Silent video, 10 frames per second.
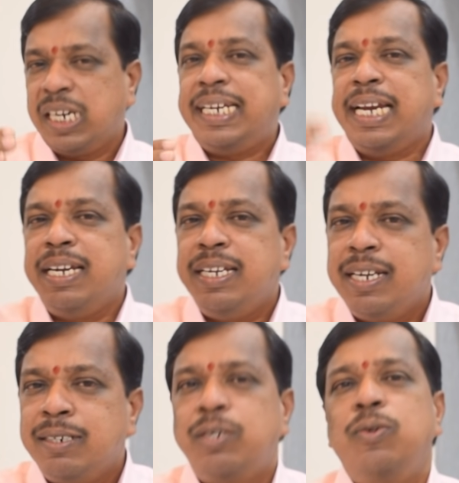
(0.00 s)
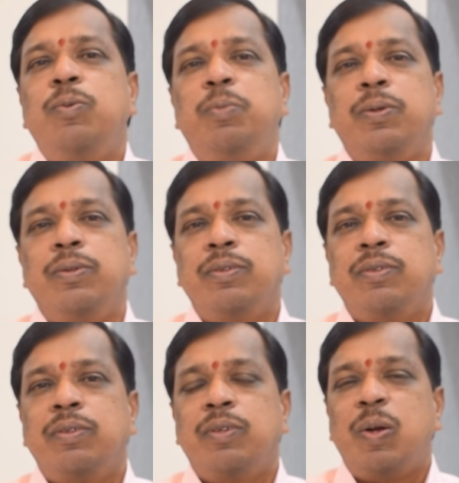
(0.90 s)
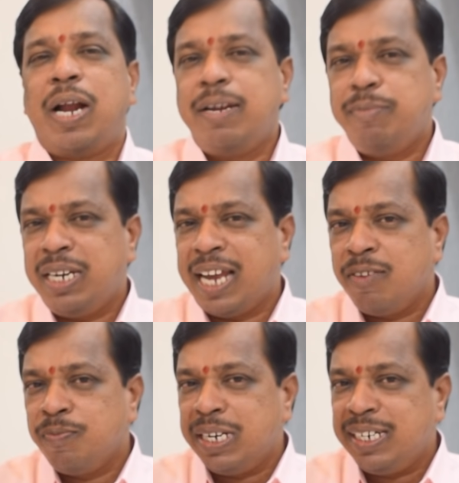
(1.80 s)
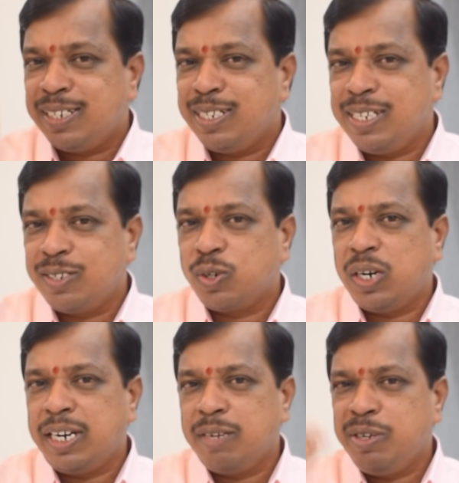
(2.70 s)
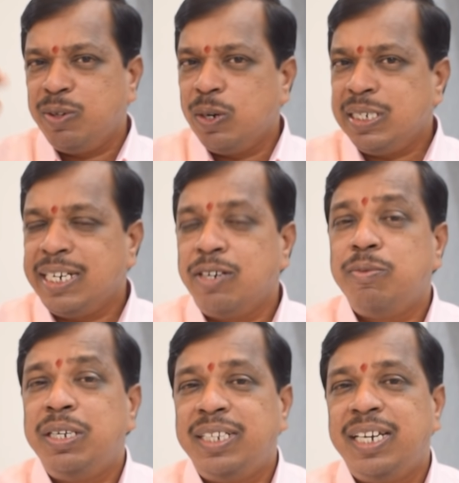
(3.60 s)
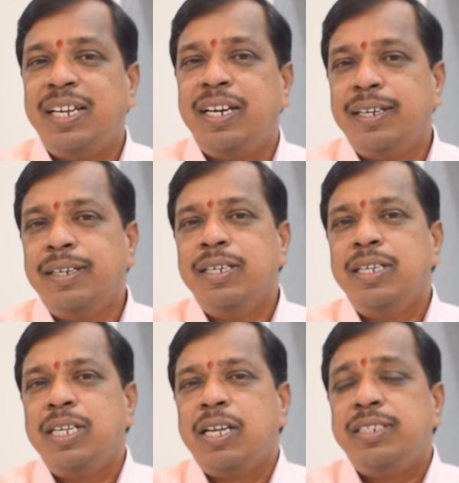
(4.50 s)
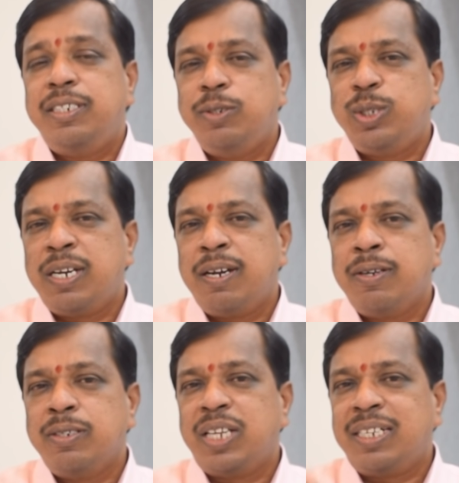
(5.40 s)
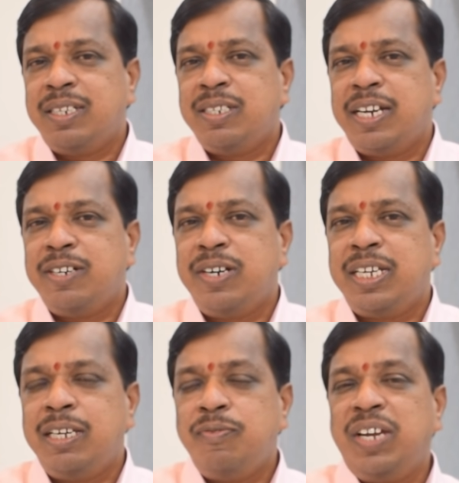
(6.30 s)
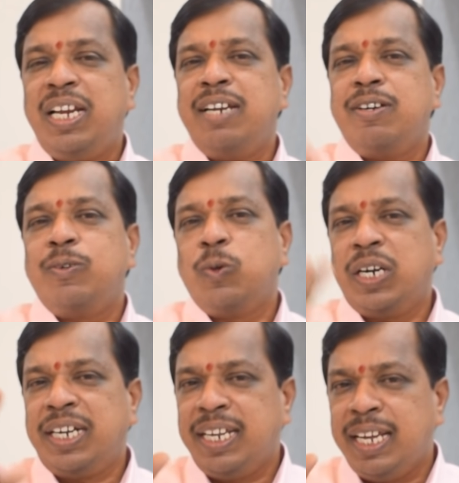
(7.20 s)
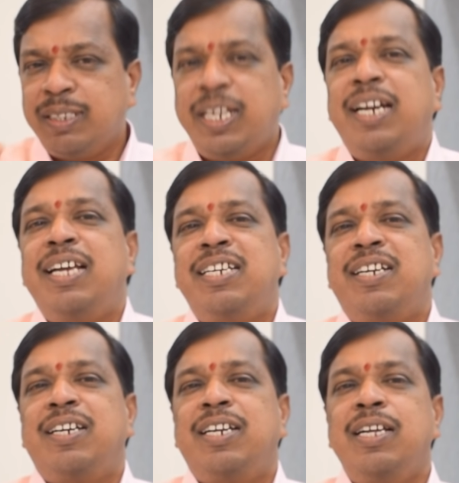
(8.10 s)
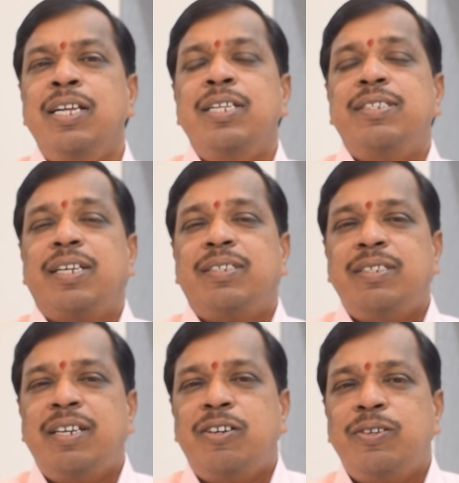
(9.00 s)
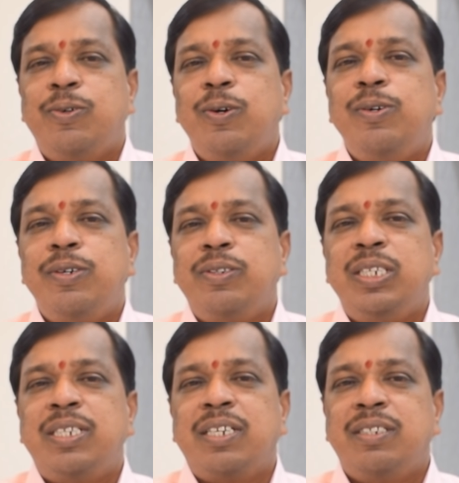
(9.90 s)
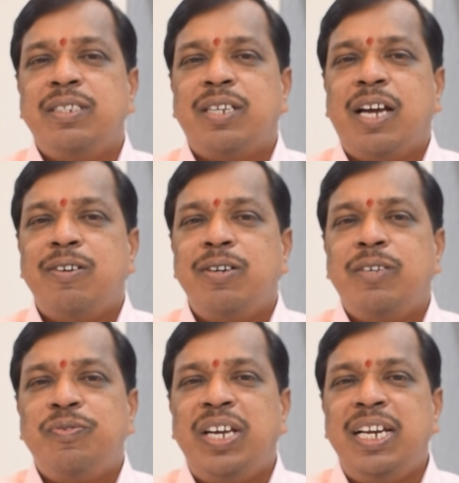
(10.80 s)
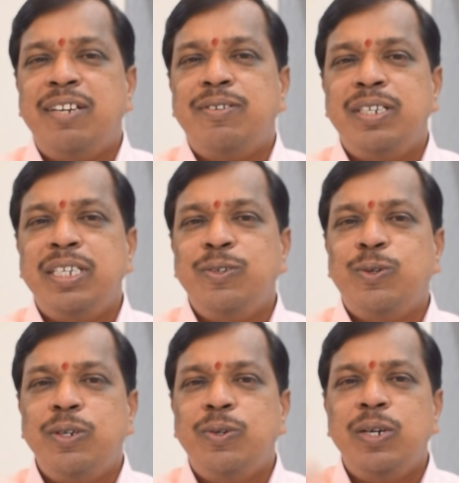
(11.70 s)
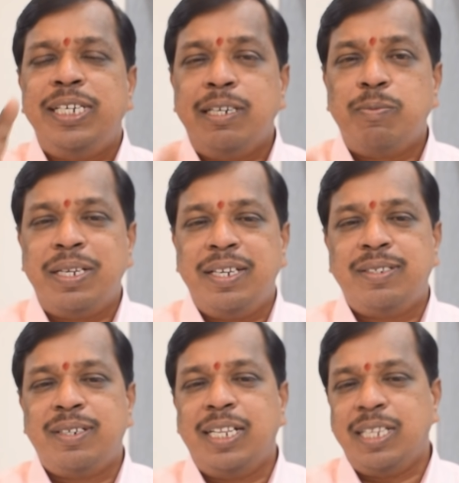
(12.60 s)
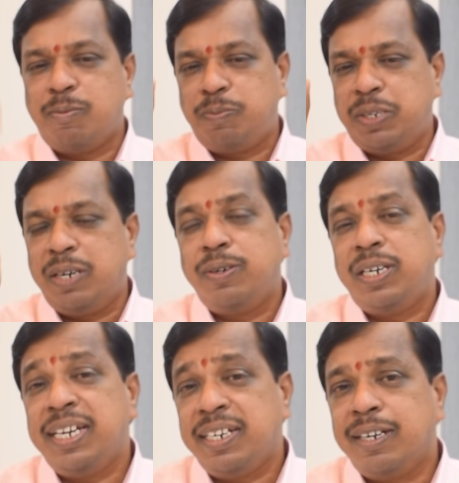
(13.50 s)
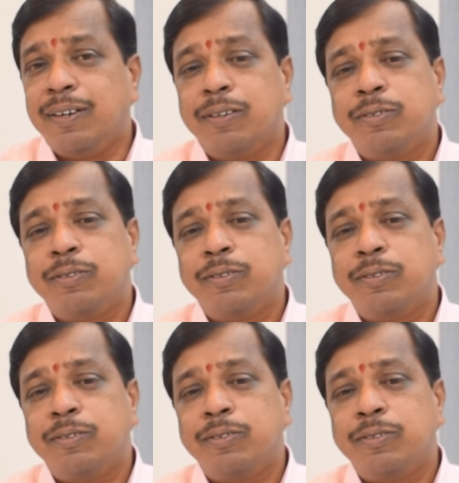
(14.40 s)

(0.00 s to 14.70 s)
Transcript: టెన్ ఇయర్స్ లోపు అంటే మీ లైఫ్ మీరు డిజైన్ చేసుకోవాలంటే మీ గోల్స్ ఏంటో మీకు తెలియాలి జీవితంలో సక్సెస్ అయినోడికి ఫెయిల్ అయినోడికి ఒకటే తేడా ఏంటంటే సక్సెస్ అయినోడికి గోల్ ఉంటుంది సక్సెస్ కానోడికి ఫెయిల్ అయినోడికి ఇంకోటి గోల్ కింద పనిచేస్తాడు అది అబ్సల్యూట్లీ రియల్